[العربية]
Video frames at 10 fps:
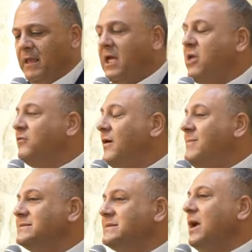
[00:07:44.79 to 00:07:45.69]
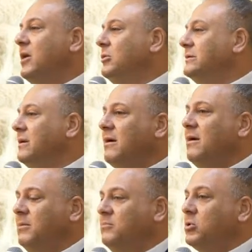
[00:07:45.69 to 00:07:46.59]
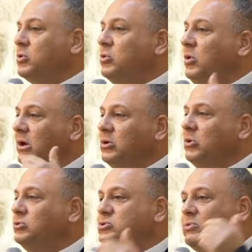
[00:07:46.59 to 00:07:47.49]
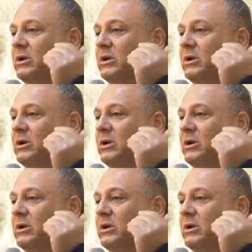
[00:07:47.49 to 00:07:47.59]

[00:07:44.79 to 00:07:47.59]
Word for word: كيف مسحه الله بالروح القدس